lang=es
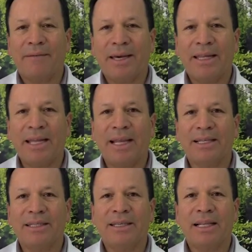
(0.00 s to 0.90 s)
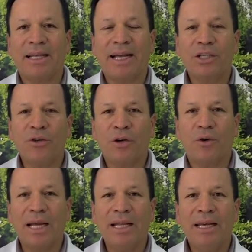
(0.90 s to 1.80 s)
de vegetales y del calcio de
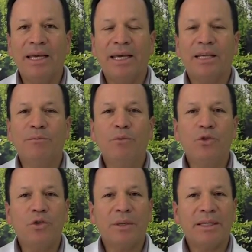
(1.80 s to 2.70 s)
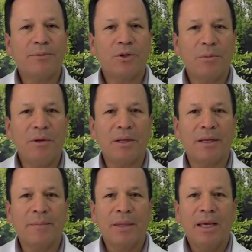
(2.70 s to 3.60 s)
coral, es mucho más absorbible.
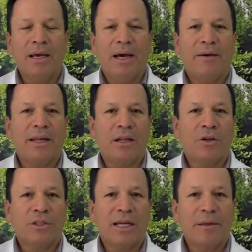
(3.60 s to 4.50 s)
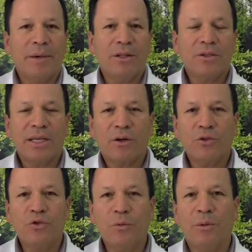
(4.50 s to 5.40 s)
A ver, los alimentos que
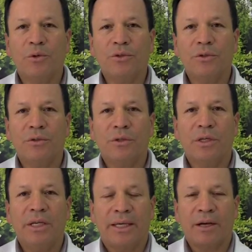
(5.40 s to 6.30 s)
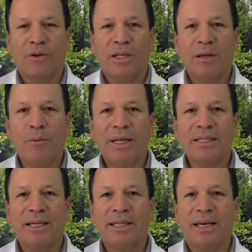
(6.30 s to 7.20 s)
consumimos y que contienen
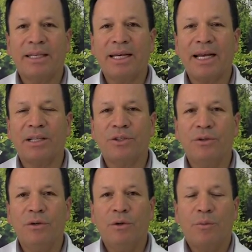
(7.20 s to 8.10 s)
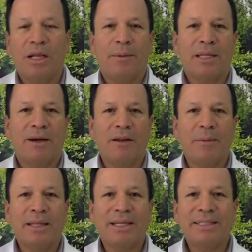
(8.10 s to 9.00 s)
buenas cantidades de calcio, pues
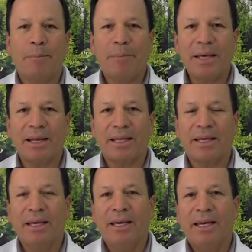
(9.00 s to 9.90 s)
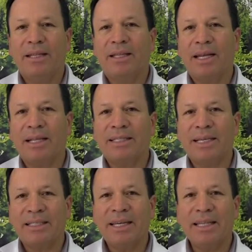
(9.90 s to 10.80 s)
lamentablemente se pierde entre el
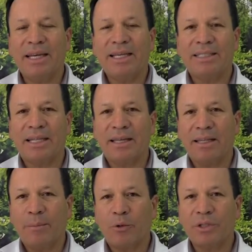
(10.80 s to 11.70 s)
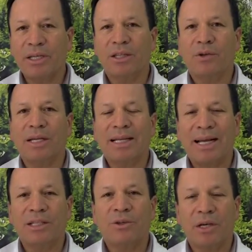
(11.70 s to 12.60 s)
60 y el 70% del
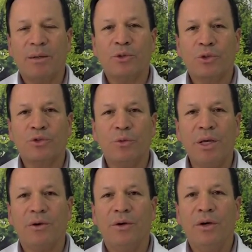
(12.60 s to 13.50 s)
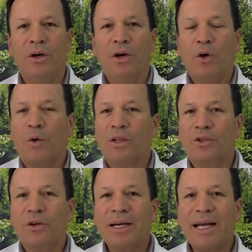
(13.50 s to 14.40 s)
calcio que hemos consumido. Cuando
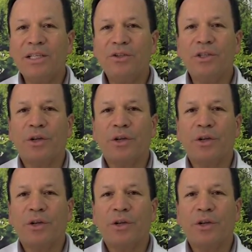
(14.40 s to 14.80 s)
son calcios de